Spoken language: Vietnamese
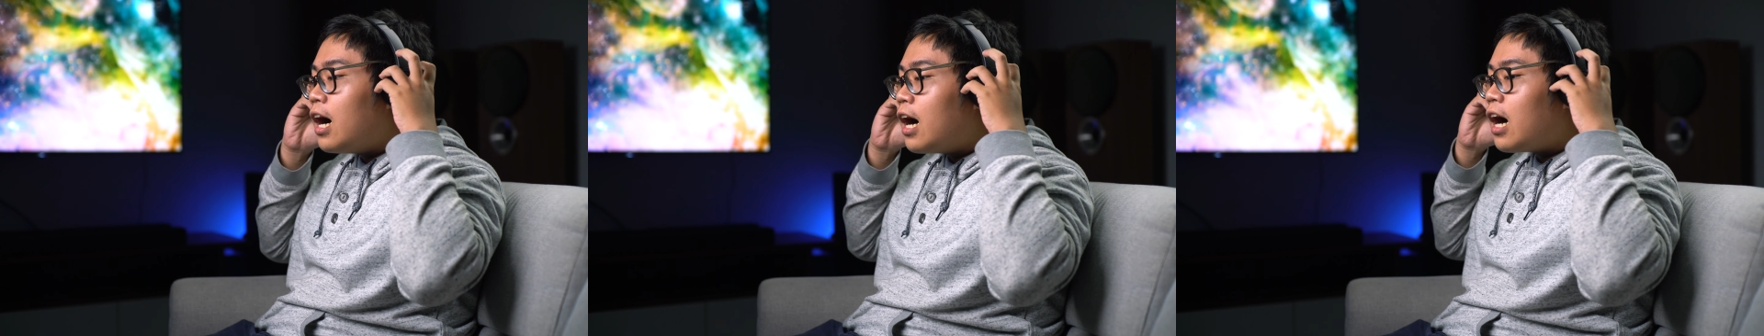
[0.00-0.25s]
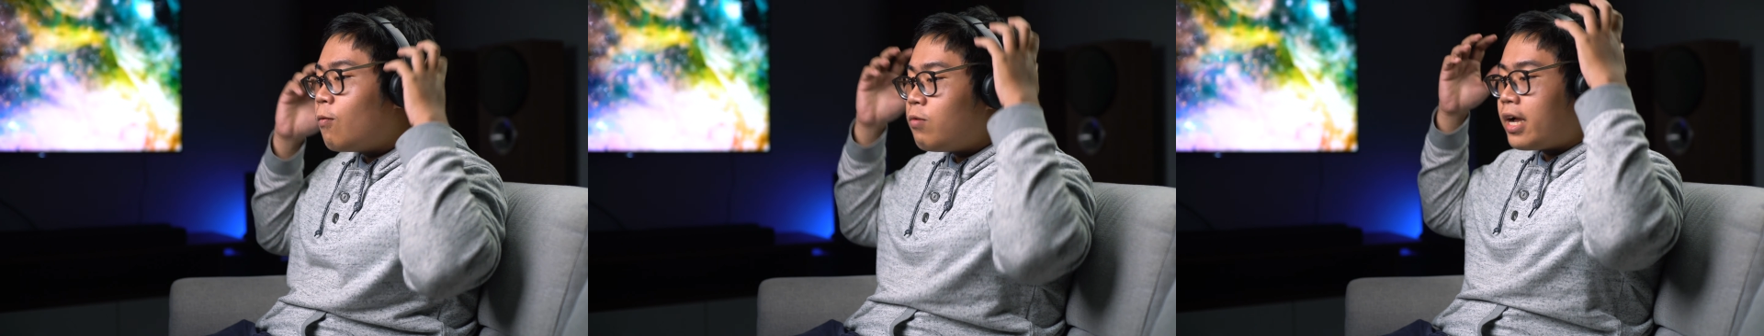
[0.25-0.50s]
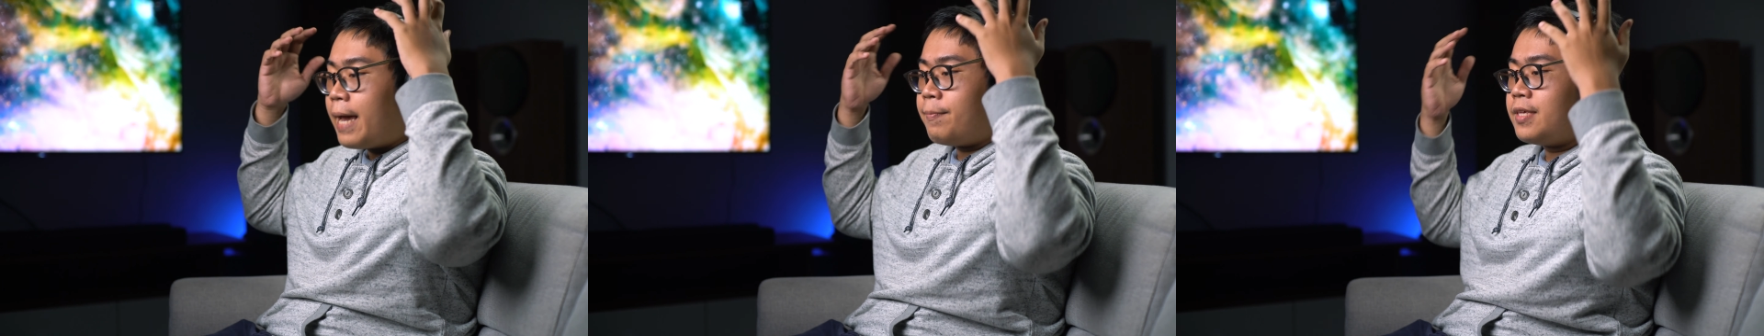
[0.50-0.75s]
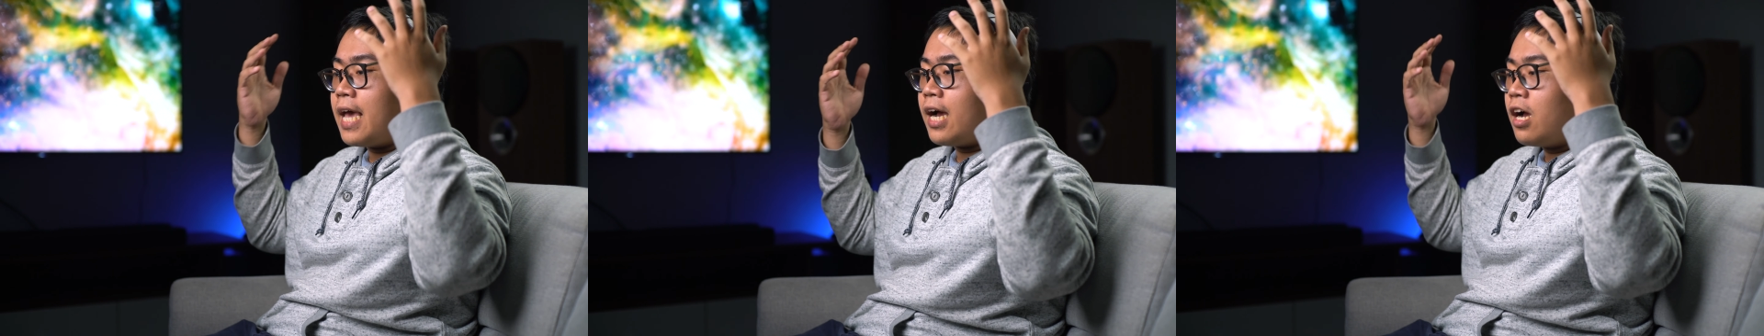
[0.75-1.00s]
Không có
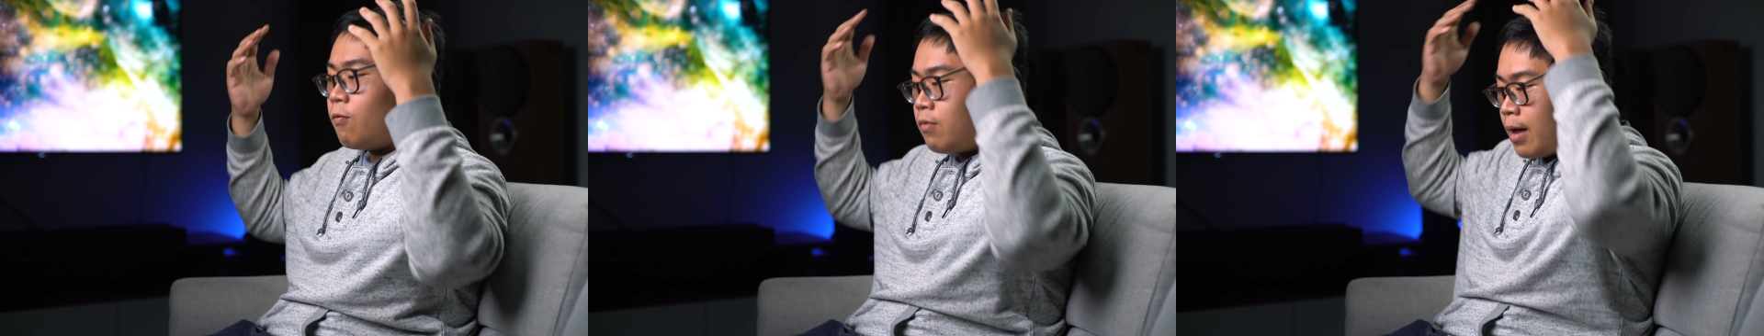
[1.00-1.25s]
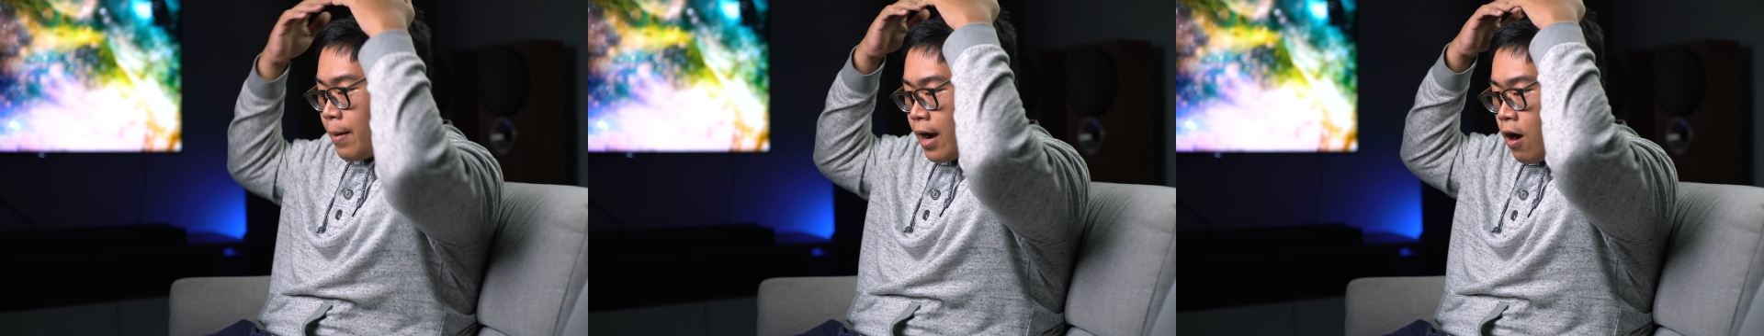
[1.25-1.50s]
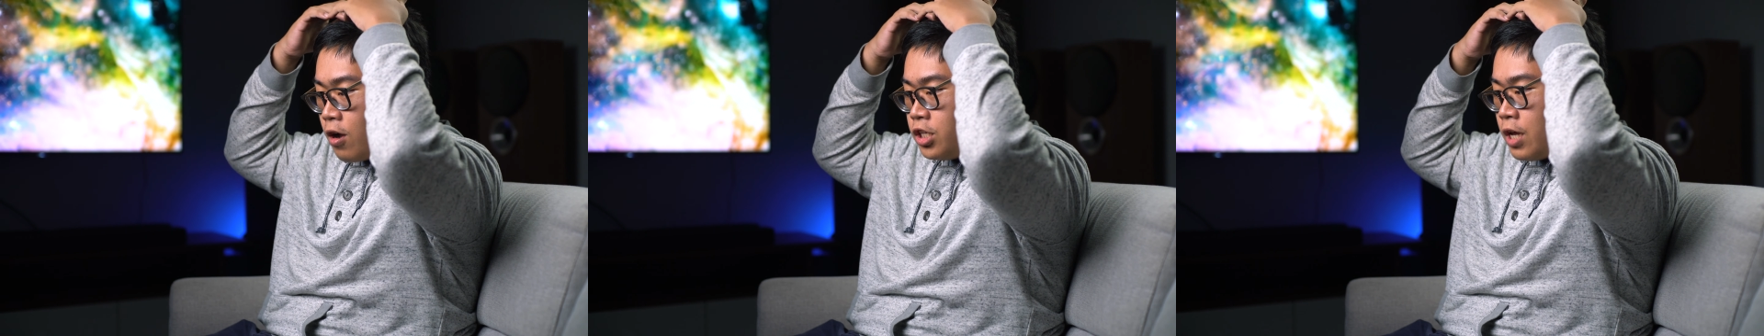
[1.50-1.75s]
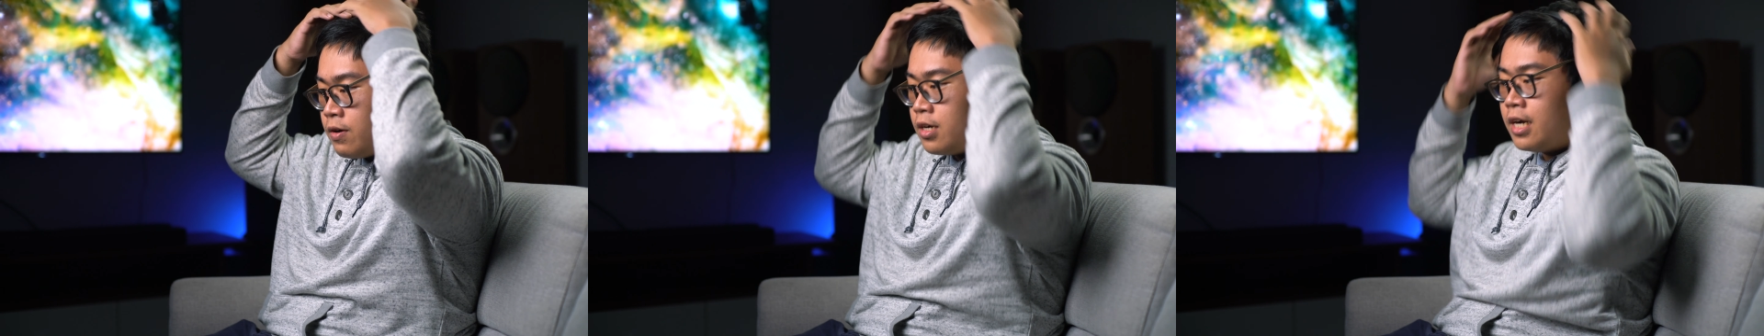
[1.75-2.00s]
kẹp chặt, không làm mà khó
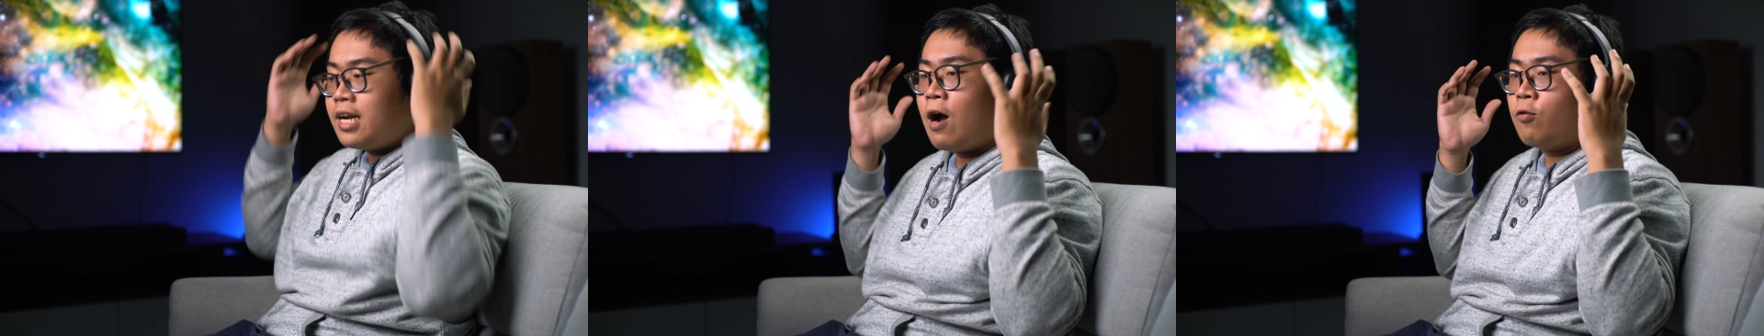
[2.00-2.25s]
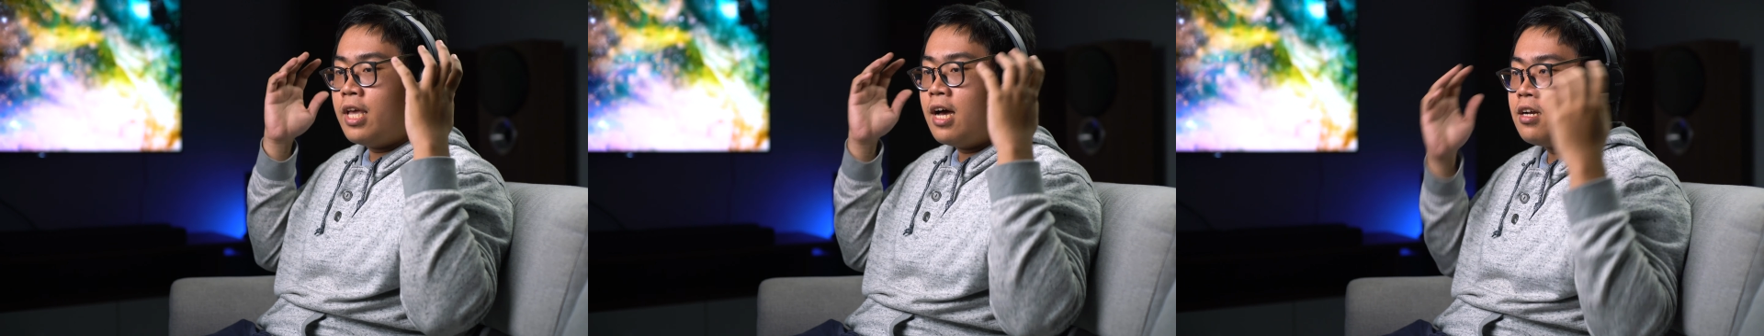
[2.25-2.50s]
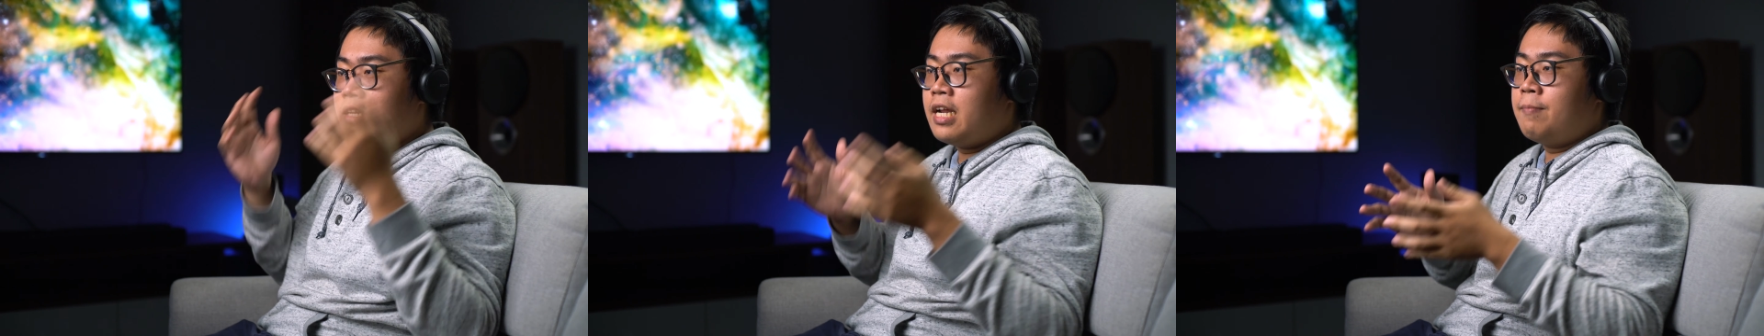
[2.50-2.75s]
chịu nơi đỉnh đầu gì hết.